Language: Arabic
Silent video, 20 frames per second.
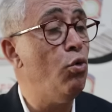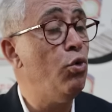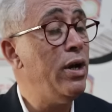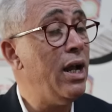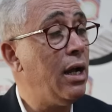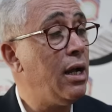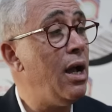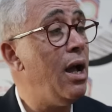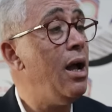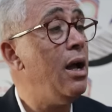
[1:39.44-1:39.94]

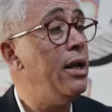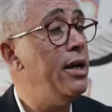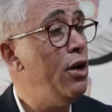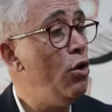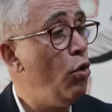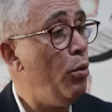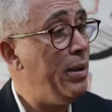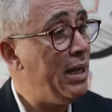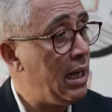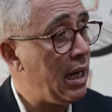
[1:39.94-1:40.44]
هناك
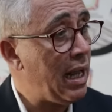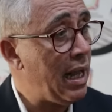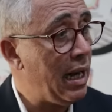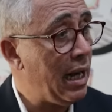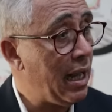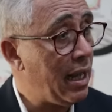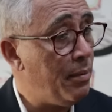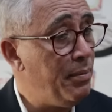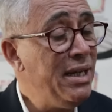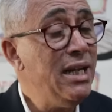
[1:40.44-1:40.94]
نوع من
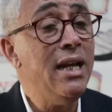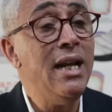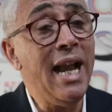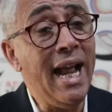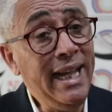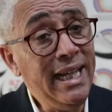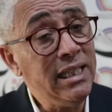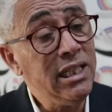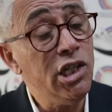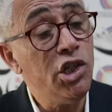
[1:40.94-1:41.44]
القلق من
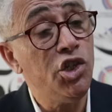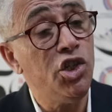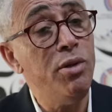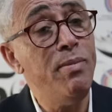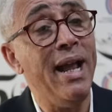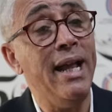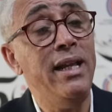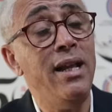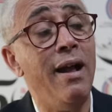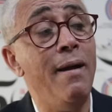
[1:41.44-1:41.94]
الناحيه
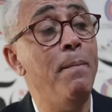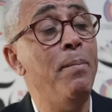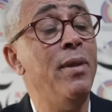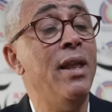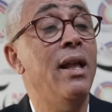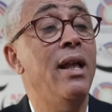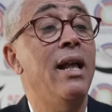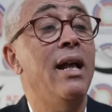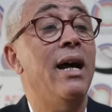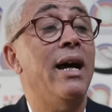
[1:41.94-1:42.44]
الاجتماعيه
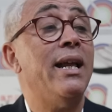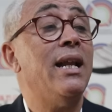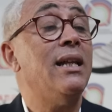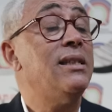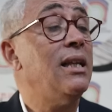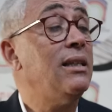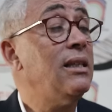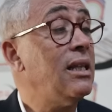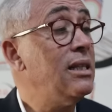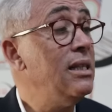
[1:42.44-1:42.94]

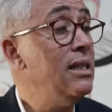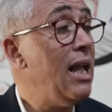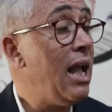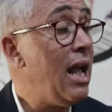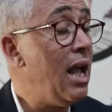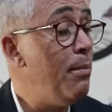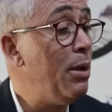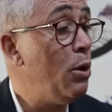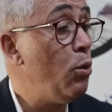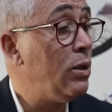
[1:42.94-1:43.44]
رصدت
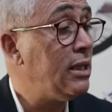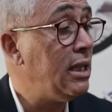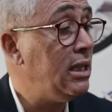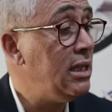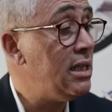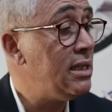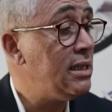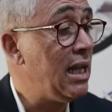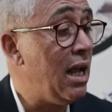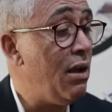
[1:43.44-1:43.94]
النقابه الوطنيه
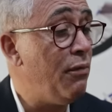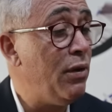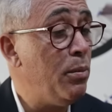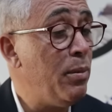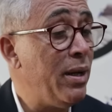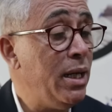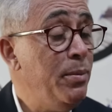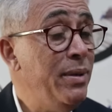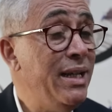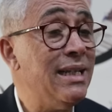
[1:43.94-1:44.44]
للصحافه
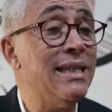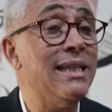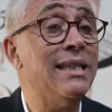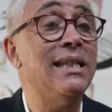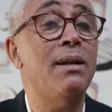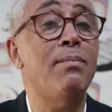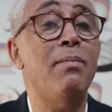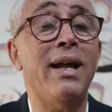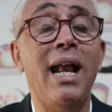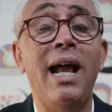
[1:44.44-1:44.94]
المغربيه
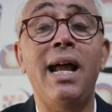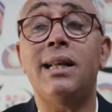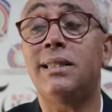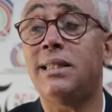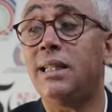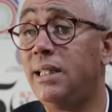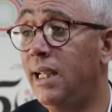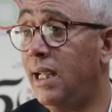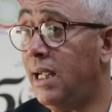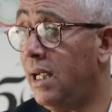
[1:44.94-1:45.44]
استمرار
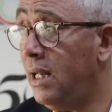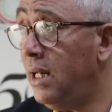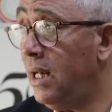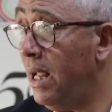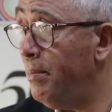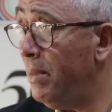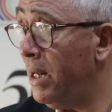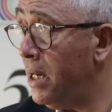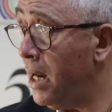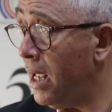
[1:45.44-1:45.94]
تضييق على
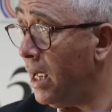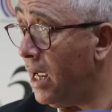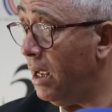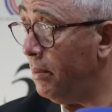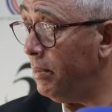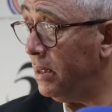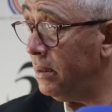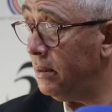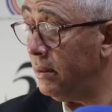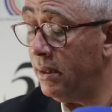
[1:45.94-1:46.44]
العمل
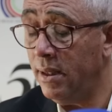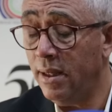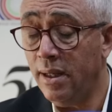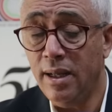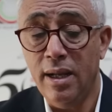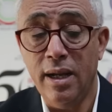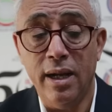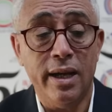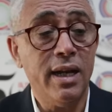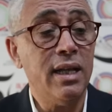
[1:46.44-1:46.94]
النقابي
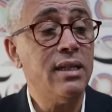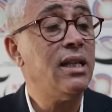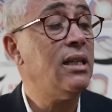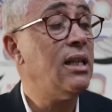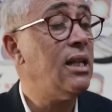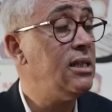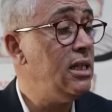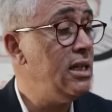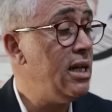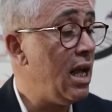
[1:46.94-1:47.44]

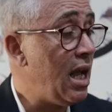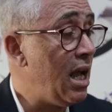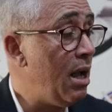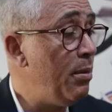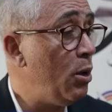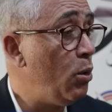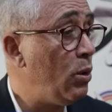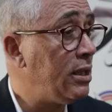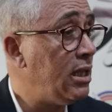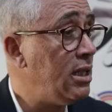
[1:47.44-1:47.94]
رصدت
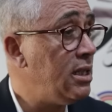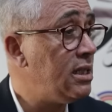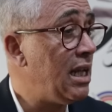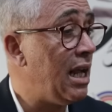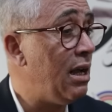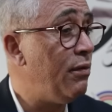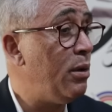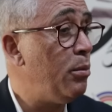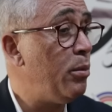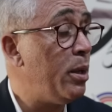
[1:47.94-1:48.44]
النقابه الوطنيه
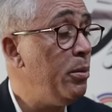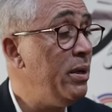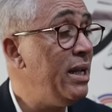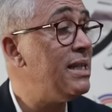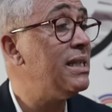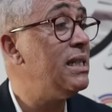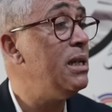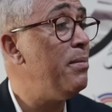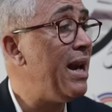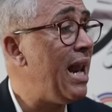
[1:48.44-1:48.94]
للصحافه المغربيه
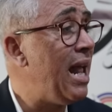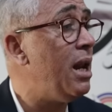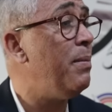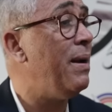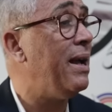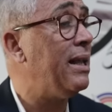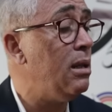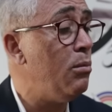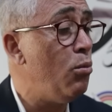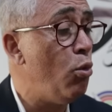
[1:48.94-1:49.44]
استمرار
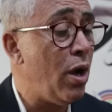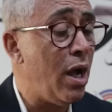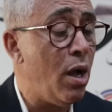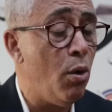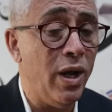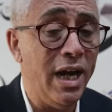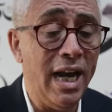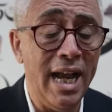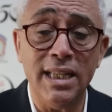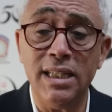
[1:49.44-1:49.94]
بعض
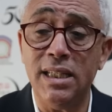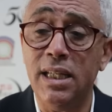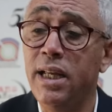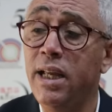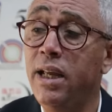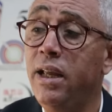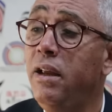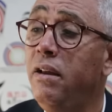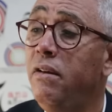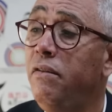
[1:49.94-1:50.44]
المقاولات
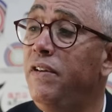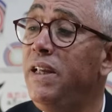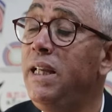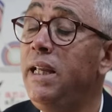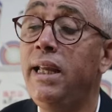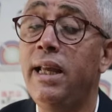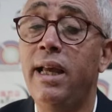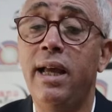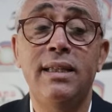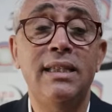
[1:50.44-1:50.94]

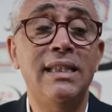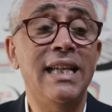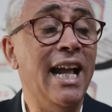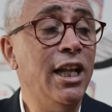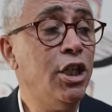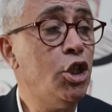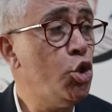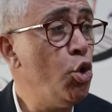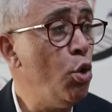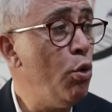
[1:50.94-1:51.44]
في
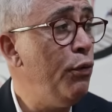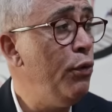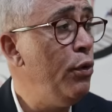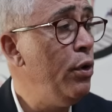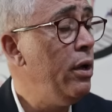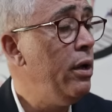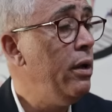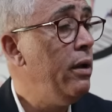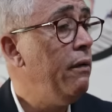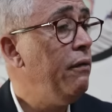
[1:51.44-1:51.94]
التعسف
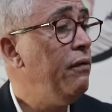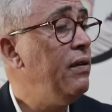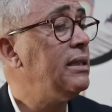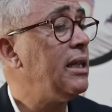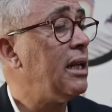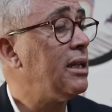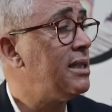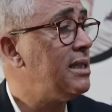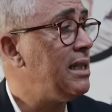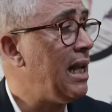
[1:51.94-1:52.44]
في
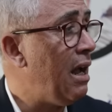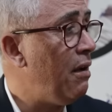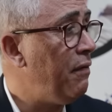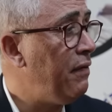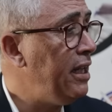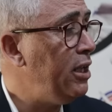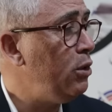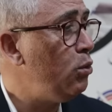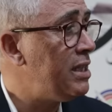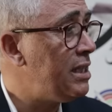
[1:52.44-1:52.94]
طرد
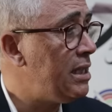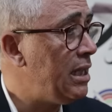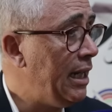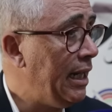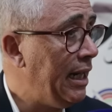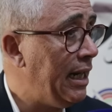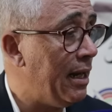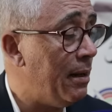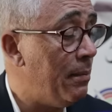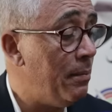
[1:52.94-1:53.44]
الصحفيين
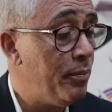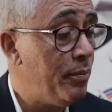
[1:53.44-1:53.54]
وتسريحهم